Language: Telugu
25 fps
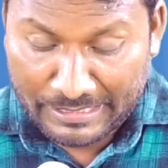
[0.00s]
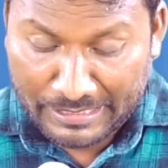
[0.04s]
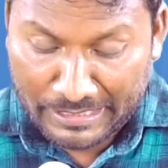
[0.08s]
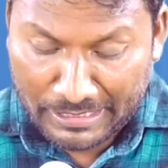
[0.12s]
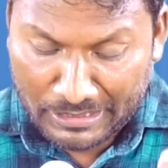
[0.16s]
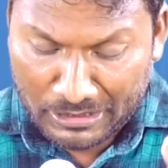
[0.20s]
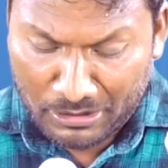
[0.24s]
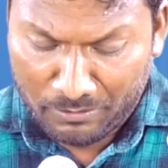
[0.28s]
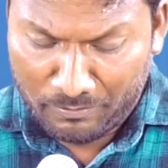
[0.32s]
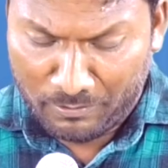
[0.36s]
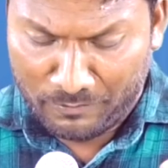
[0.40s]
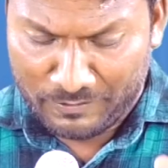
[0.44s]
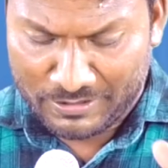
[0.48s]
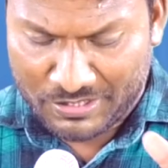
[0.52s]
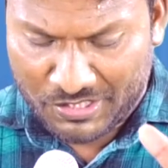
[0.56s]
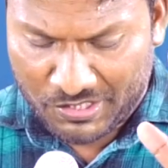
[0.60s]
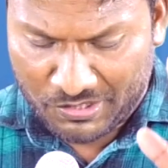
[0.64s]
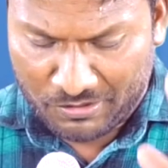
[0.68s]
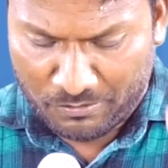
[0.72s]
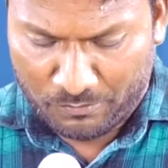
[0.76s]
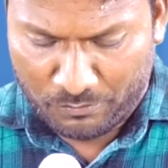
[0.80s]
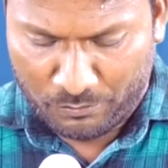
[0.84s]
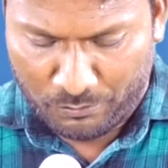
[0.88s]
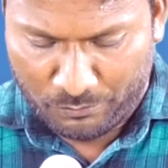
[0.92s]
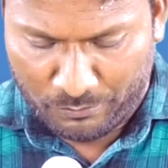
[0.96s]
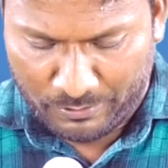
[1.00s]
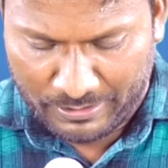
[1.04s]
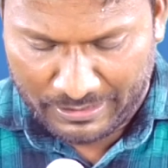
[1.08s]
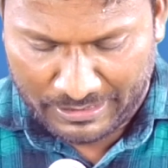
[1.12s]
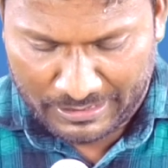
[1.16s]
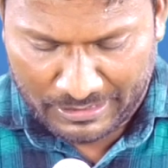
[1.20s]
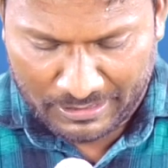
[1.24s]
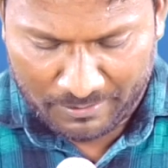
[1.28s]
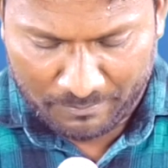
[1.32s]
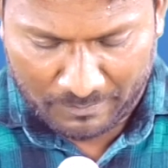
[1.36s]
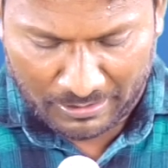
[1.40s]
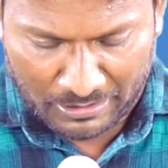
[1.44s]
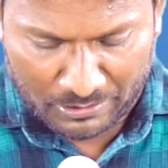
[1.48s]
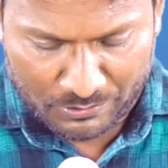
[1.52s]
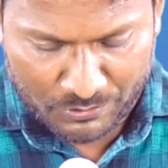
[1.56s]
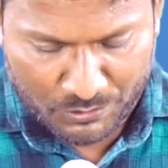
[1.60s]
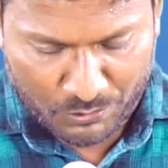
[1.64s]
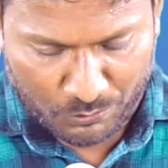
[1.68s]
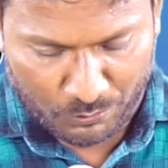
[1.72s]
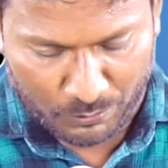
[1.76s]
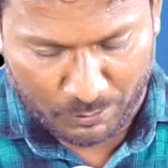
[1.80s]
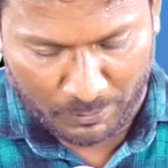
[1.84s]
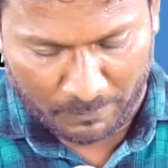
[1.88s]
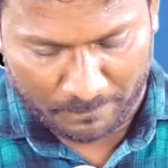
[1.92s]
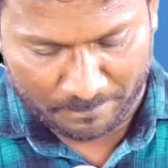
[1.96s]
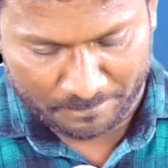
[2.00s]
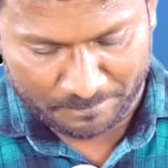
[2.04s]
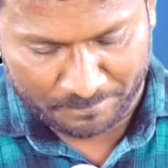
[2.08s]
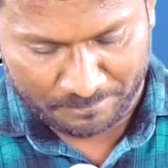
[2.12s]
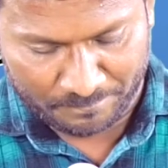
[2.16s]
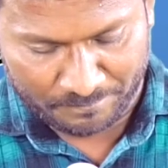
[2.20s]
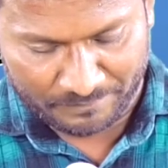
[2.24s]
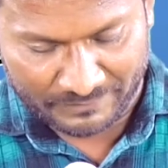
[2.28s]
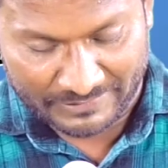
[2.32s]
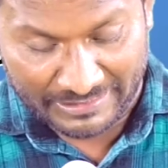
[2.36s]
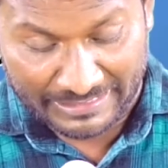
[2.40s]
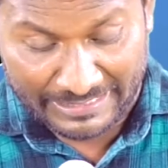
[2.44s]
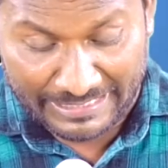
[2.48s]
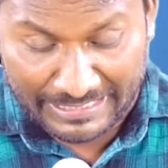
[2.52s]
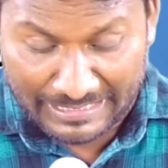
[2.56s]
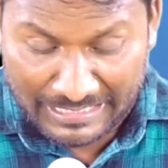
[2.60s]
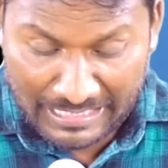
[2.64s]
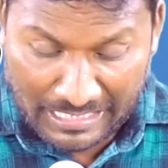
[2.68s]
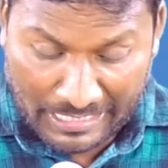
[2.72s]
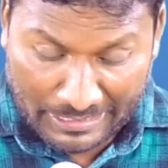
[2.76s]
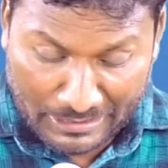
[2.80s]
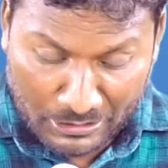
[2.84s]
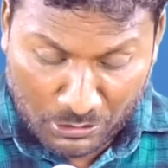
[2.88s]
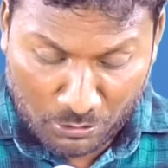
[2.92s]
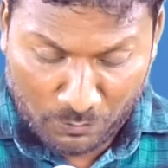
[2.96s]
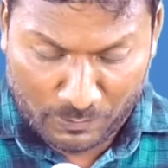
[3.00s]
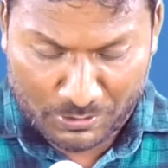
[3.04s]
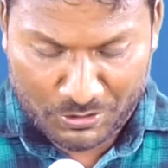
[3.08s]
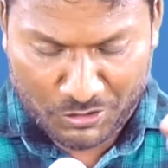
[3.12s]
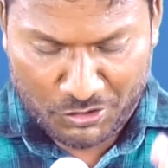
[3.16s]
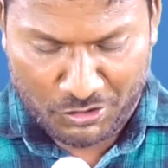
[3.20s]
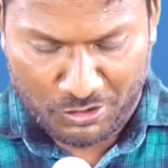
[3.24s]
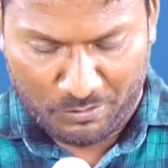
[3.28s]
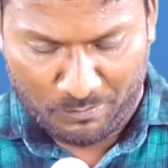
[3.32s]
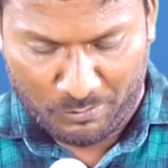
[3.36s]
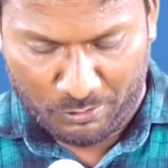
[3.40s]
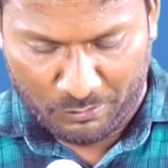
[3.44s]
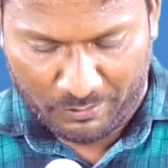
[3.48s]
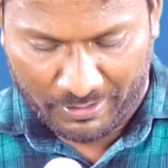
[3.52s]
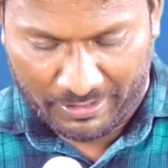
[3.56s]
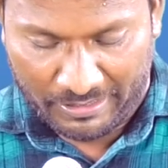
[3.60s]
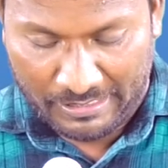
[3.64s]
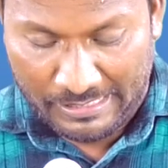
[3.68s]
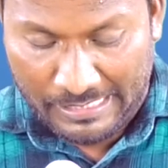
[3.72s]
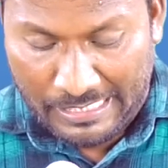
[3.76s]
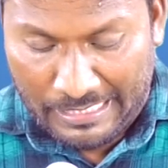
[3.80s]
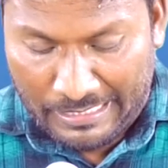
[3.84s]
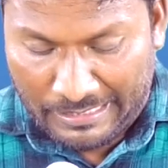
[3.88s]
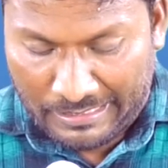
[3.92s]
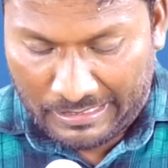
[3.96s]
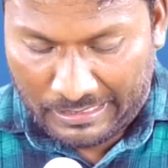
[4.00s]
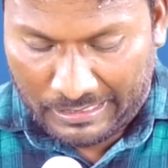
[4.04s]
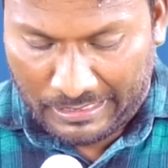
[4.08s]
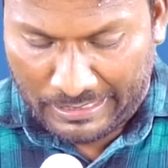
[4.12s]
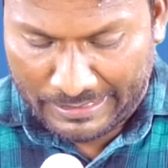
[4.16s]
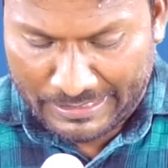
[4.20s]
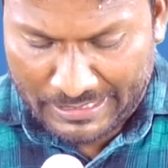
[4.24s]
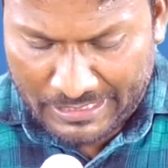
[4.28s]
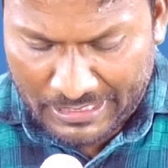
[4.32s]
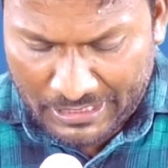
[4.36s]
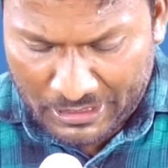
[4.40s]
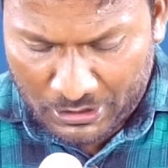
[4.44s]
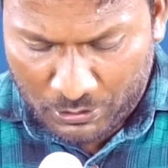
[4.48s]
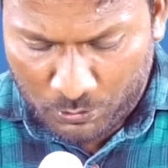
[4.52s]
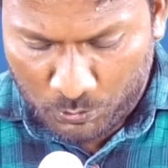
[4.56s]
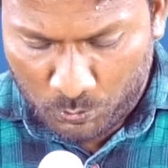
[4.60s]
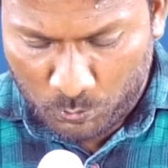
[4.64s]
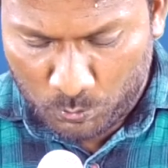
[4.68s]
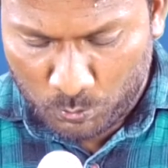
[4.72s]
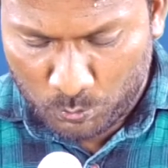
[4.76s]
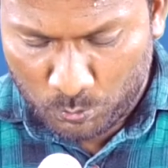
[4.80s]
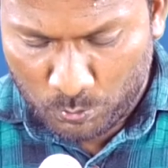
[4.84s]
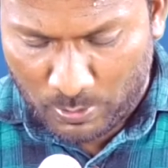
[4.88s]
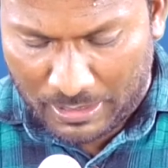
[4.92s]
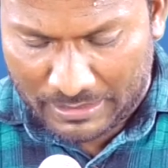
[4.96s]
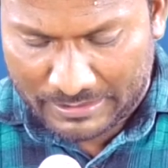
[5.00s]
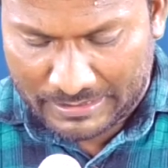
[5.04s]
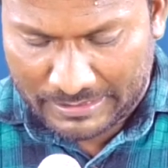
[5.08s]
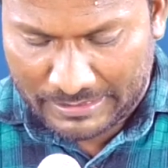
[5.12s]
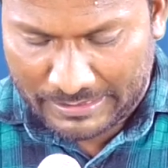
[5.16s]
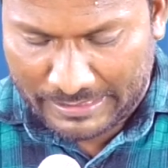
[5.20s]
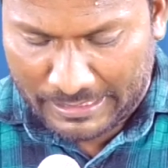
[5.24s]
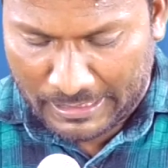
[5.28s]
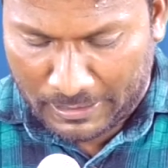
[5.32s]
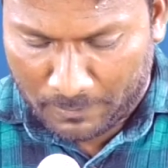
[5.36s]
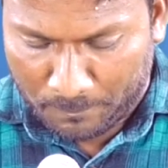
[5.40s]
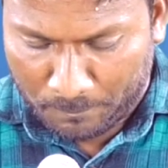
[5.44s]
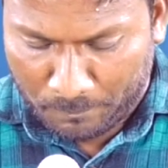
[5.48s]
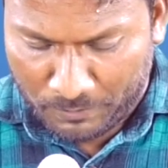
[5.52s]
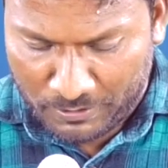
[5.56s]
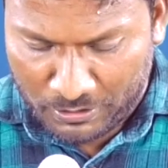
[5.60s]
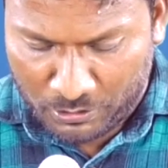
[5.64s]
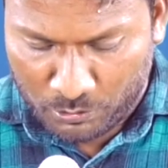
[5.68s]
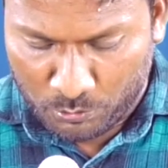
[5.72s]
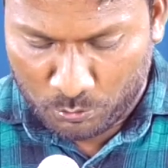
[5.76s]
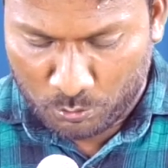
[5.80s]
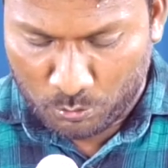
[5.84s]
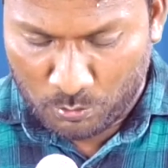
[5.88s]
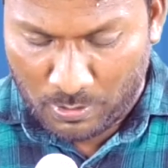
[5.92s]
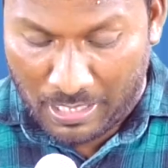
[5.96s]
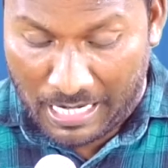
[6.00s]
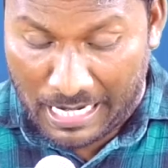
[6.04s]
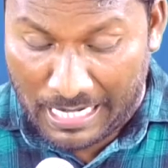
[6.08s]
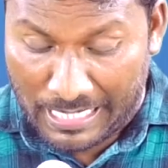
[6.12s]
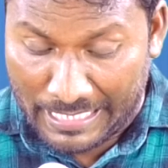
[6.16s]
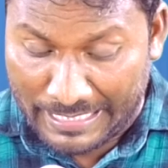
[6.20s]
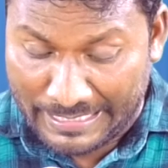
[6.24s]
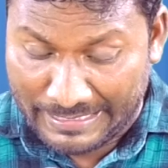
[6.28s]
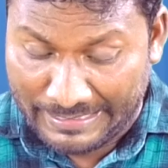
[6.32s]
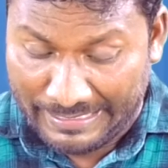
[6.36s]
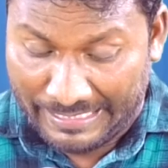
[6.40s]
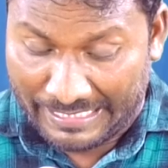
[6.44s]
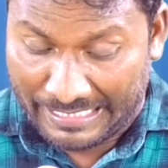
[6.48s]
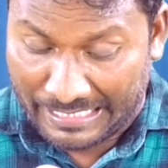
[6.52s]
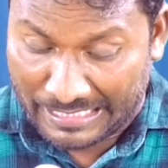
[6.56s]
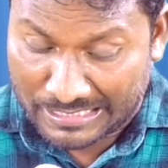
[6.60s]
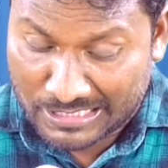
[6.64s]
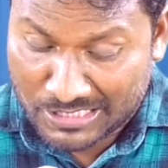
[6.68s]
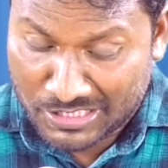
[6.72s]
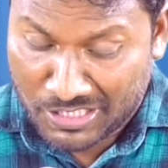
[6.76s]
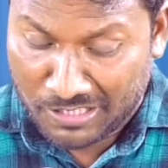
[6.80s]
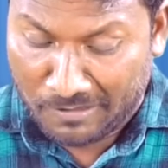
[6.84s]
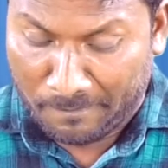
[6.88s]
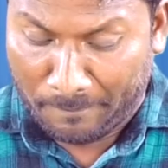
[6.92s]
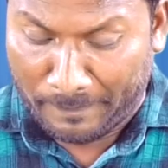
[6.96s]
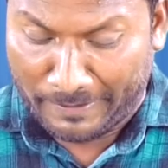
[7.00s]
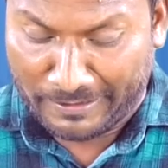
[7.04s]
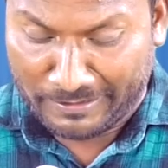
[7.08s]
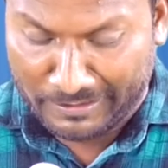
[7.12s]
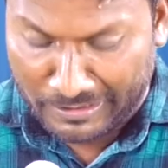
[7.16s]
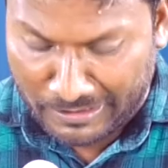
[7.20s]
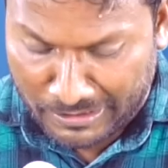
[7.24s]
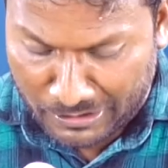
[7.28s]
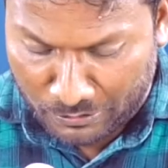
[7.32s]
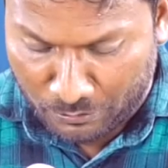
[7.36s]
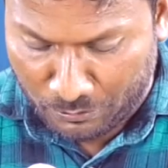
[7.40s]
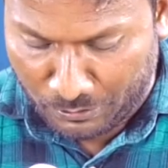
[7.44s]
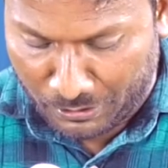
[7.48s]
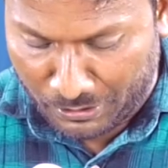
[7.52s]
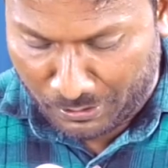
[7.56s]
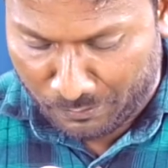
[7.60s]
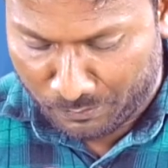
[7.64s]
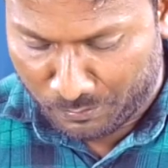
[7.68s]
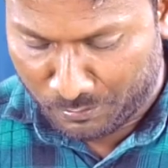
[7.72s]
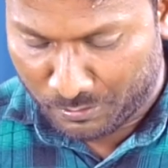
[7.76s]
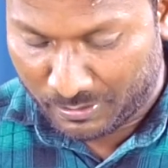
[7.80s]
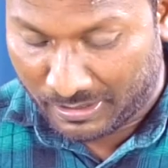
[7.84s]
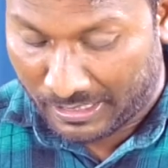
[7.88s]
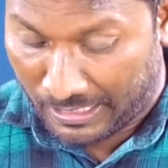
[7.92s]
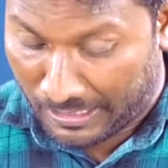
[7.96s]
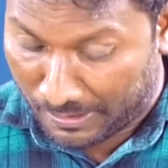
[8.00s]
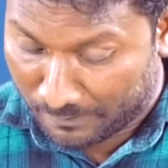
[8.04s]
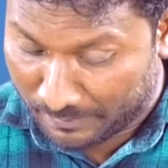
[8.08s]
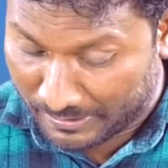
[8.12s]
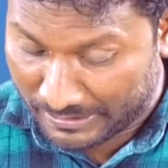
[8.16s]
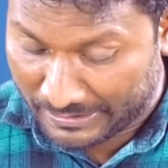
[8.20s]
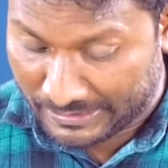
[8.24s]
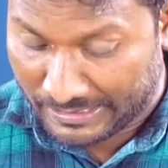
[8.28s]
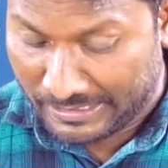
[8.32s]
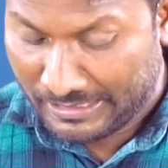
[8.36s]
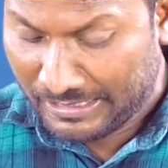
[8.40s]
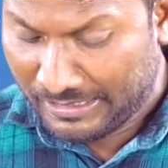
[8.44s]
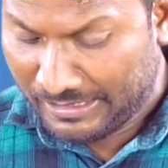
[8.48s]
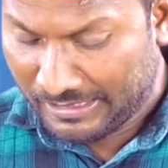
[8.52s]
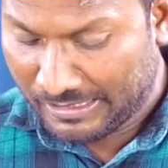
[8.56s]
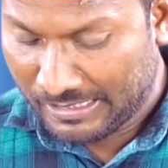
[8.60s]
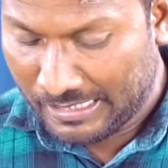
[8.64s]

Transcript: ఏడవ వచనం నుండి మనం చూద్దాం లేదా ఐదవ వచనం నుండి కయ్యనును అతని అర్పణను ఆయన లక్ష్య పెట్టలేదు దేవుడు కాబట్టి